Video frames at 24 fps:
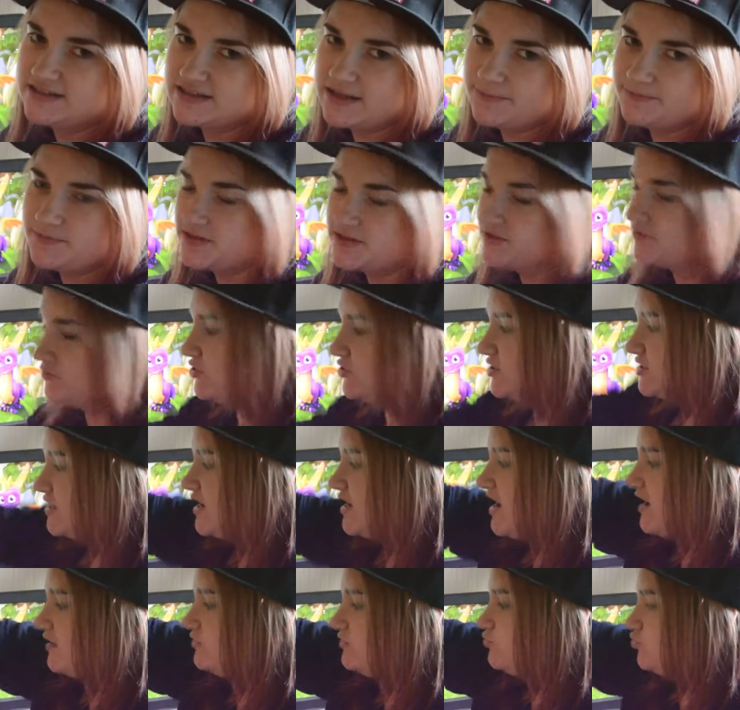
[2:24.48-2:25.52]
записывать. То есть
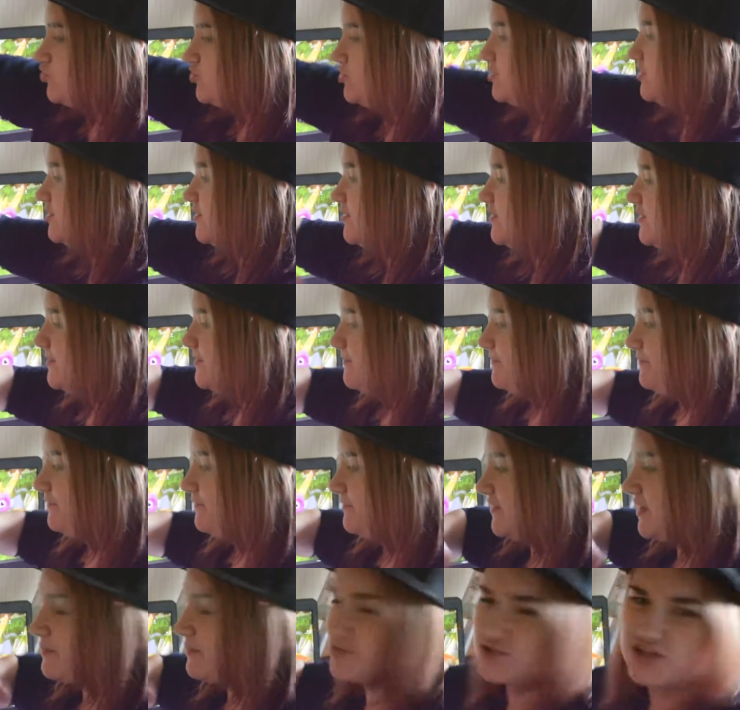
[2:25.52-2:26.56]
как нужно...
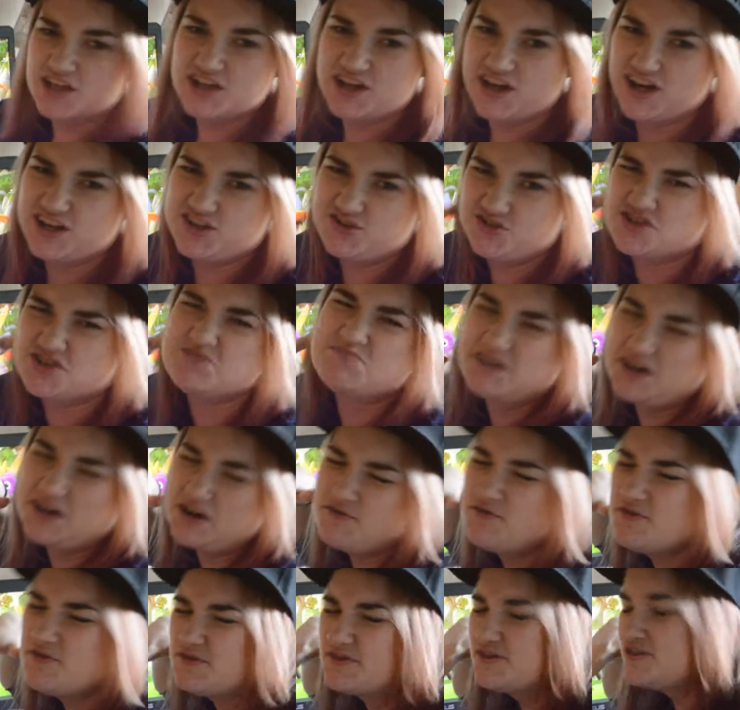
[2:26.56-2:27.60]
Я просто не хочу сейчас
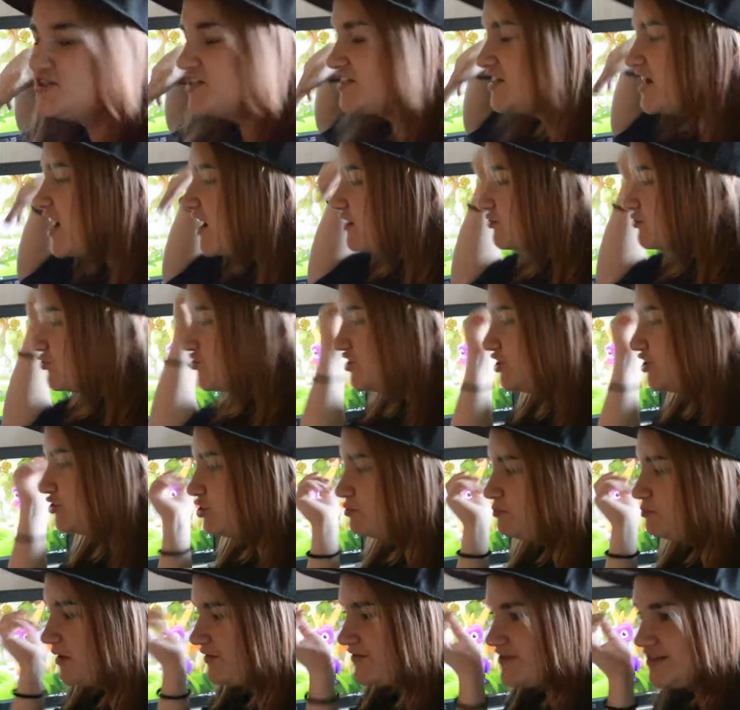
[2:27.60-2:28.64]
микрофон включать. Как нужно
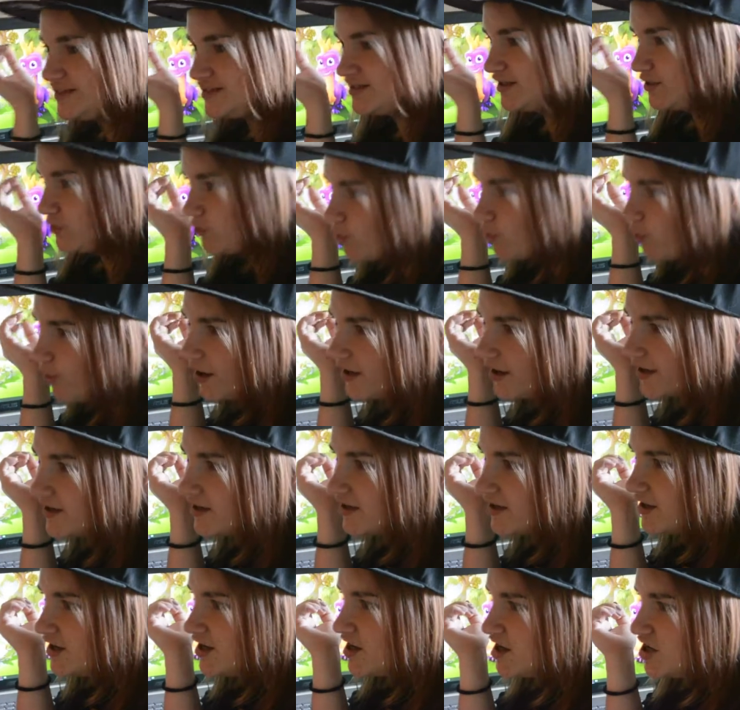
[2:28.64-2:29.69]
тут провести рукой,
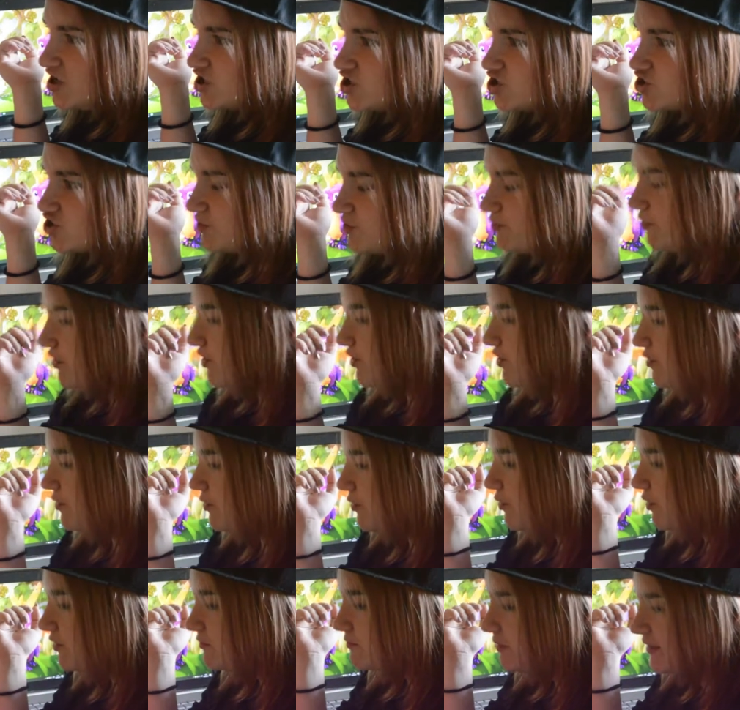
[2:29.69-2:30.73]
чтобы
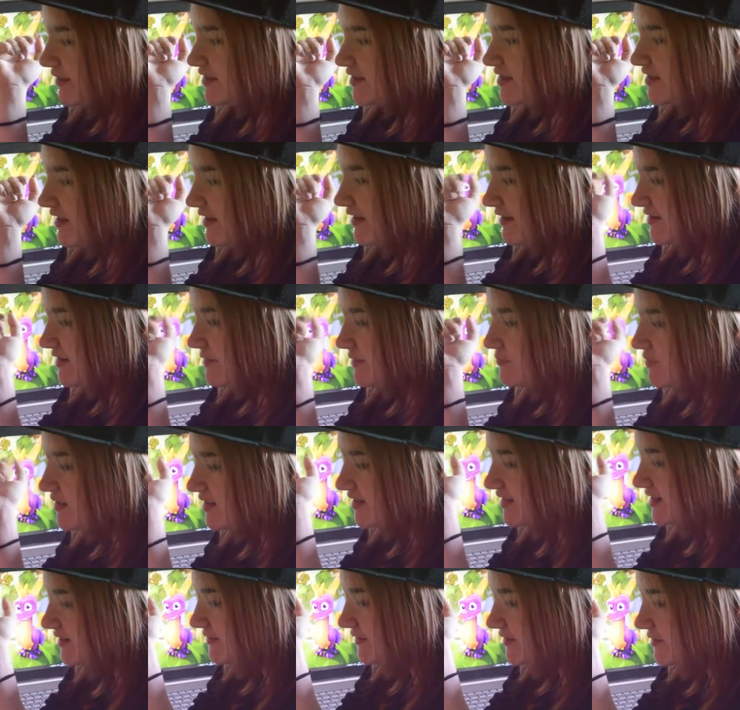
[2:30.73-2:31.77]
он перестал
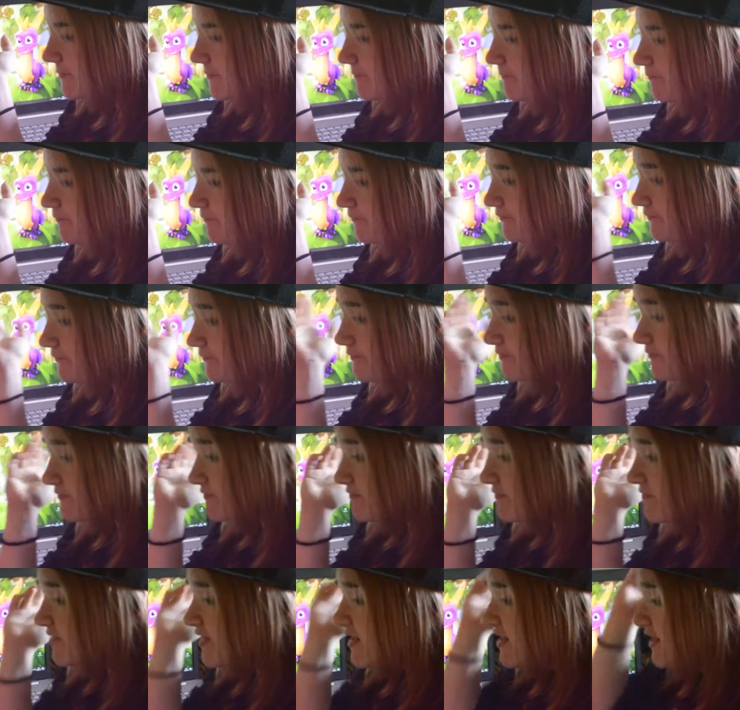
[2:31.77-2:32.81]
записывать.
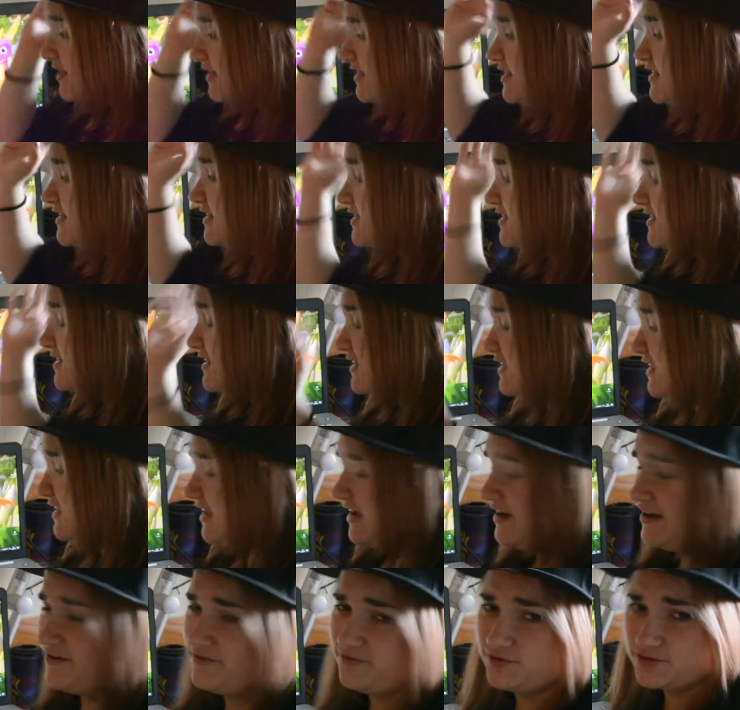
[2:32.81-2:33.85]
Единственное,
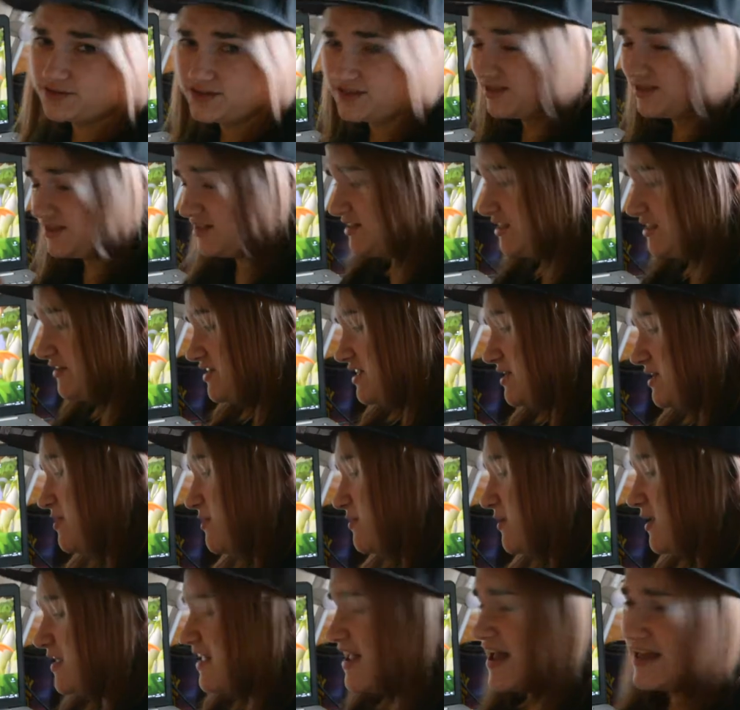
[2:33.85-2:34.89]
я вот со всеми
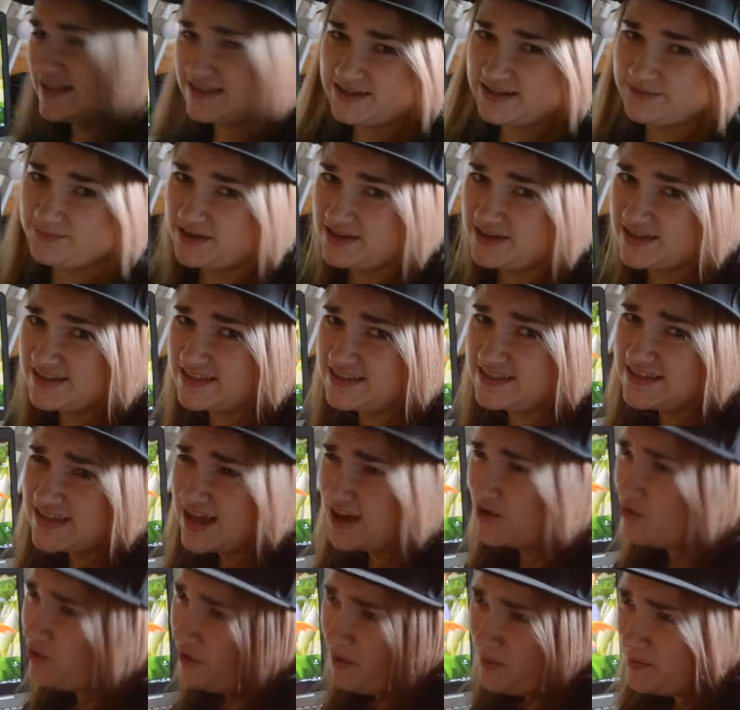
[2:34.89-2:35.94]
понятиями не
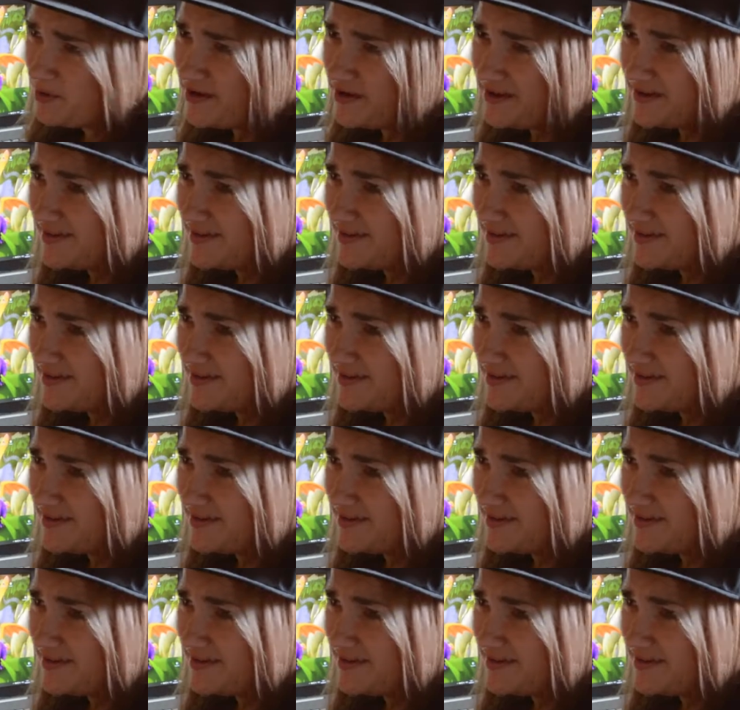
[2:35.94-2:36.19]
знакома